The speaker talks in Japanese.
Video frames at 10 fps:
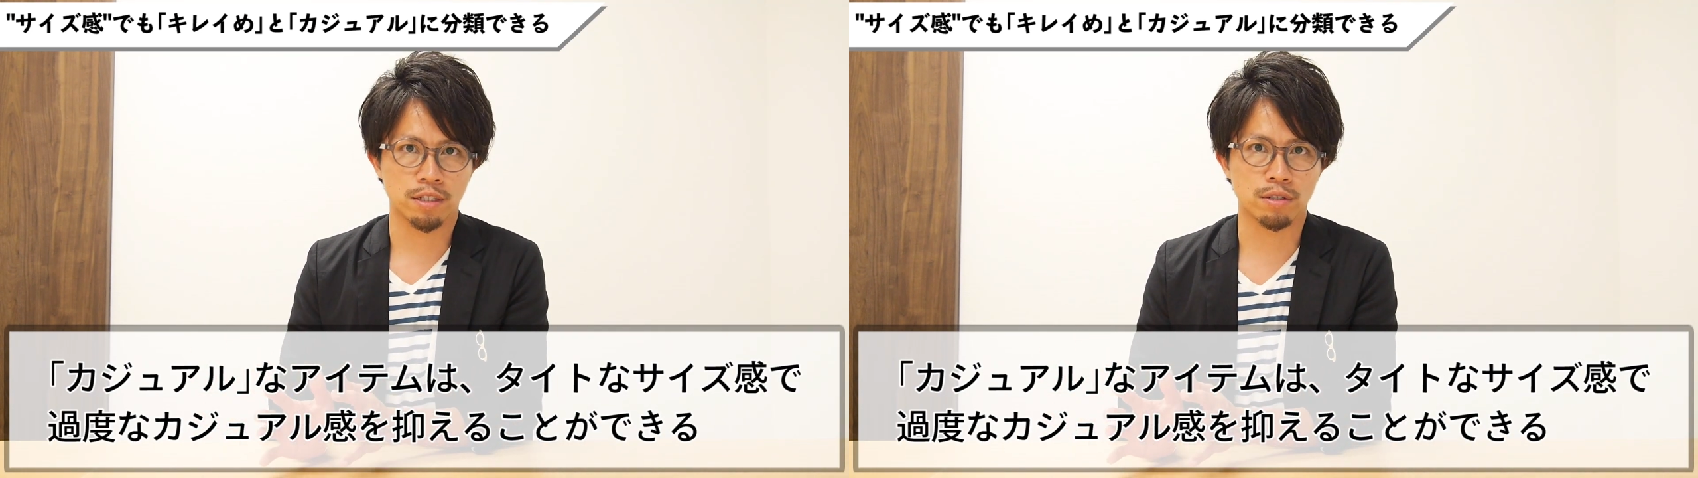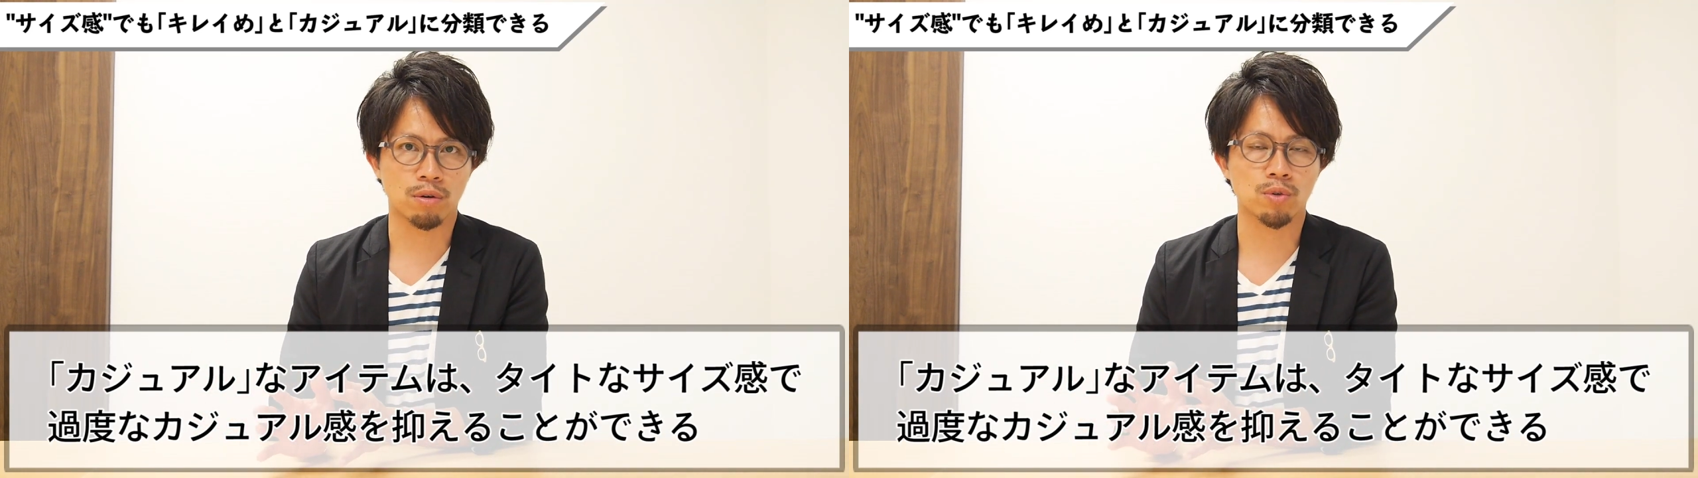
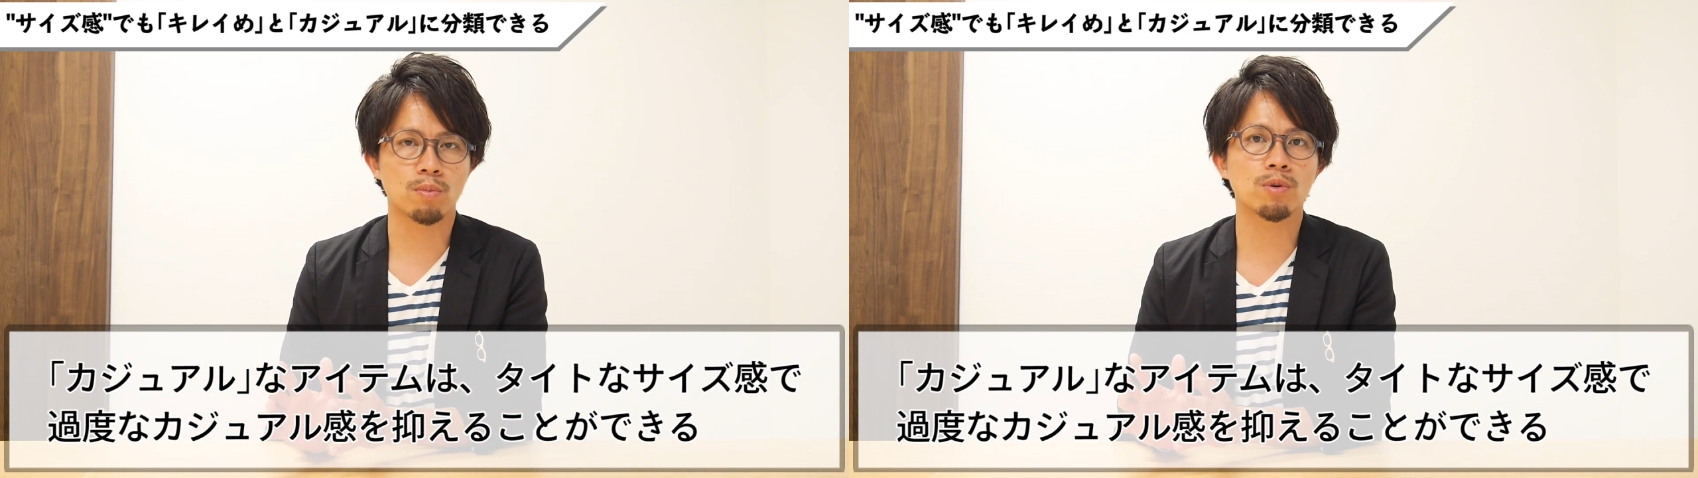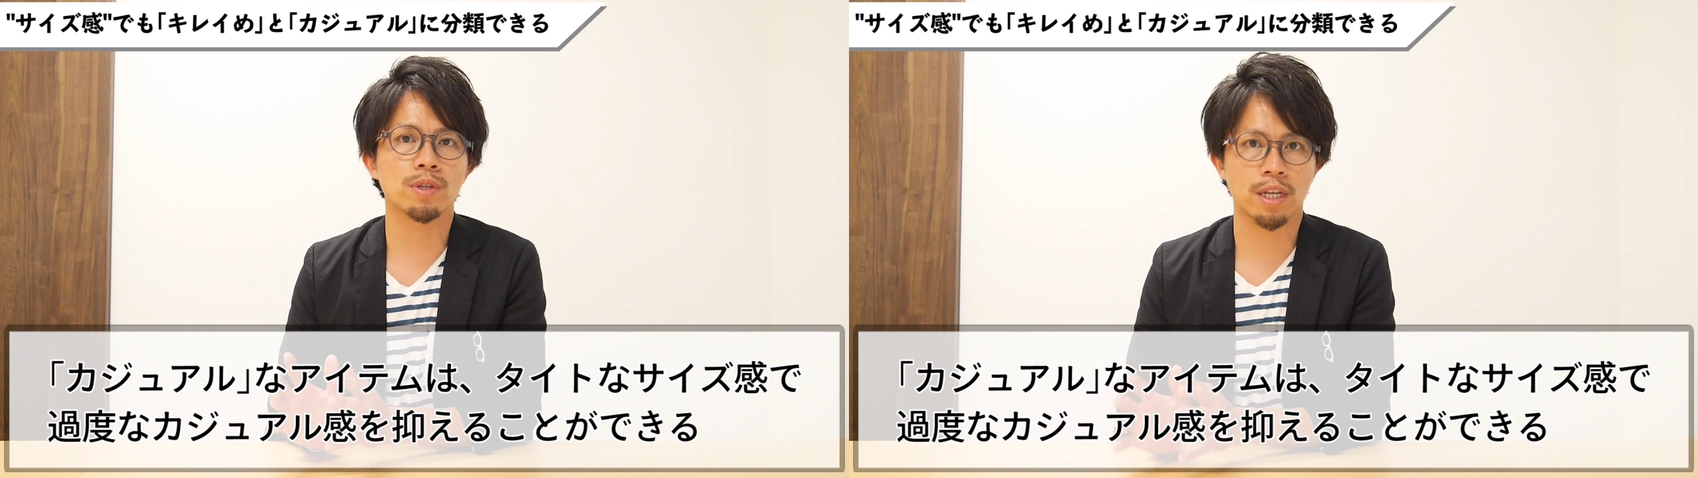すること
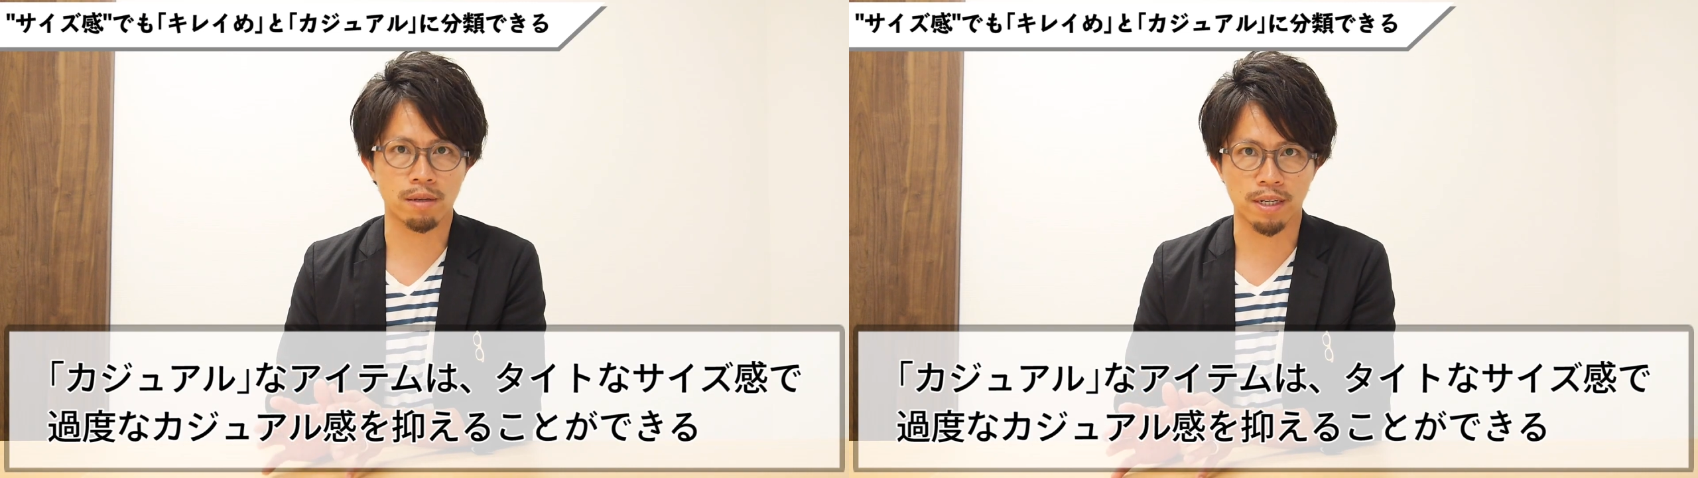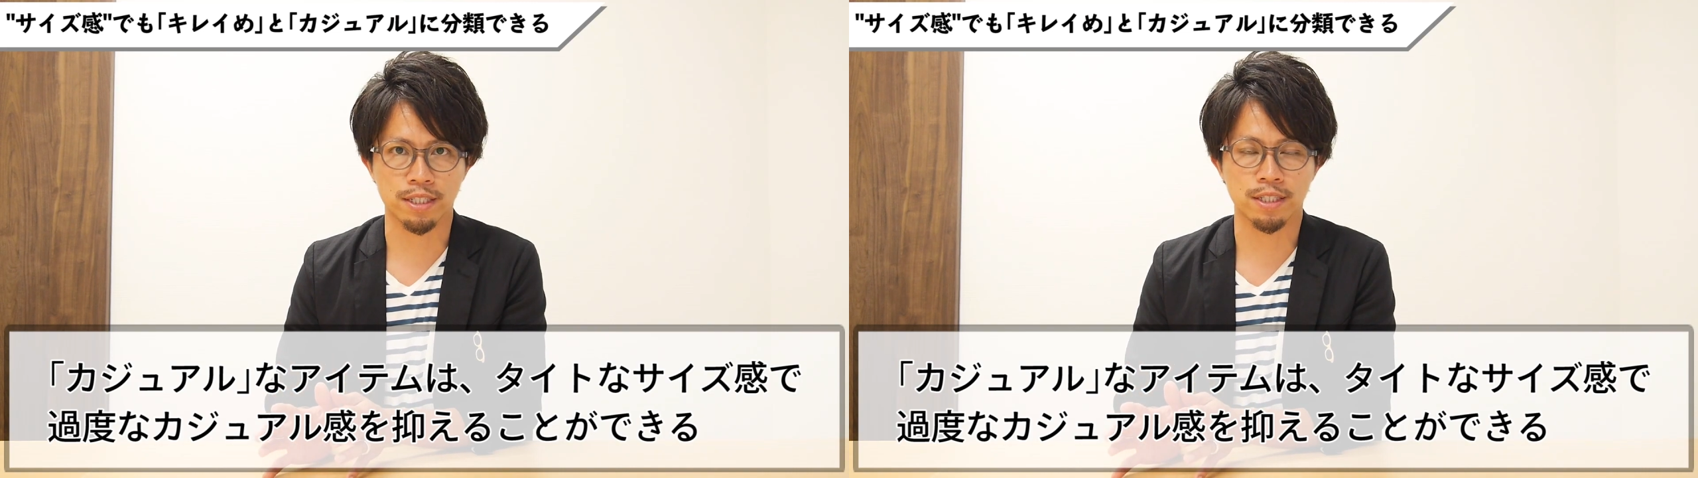もでき
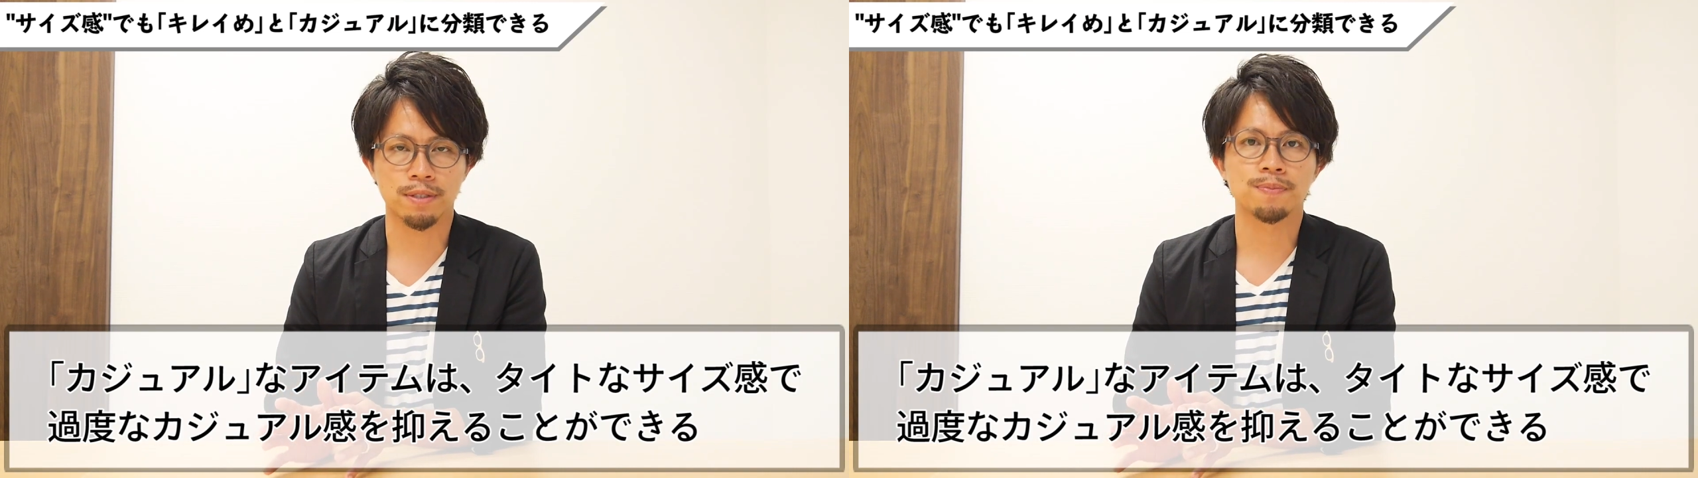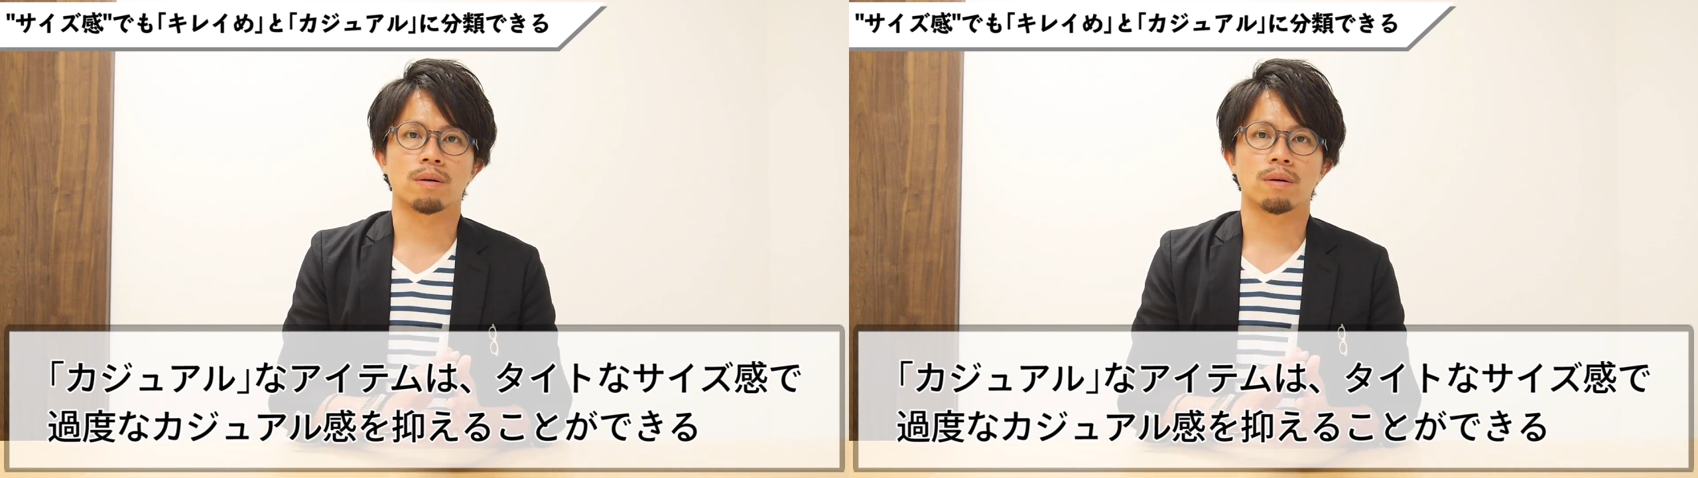ます。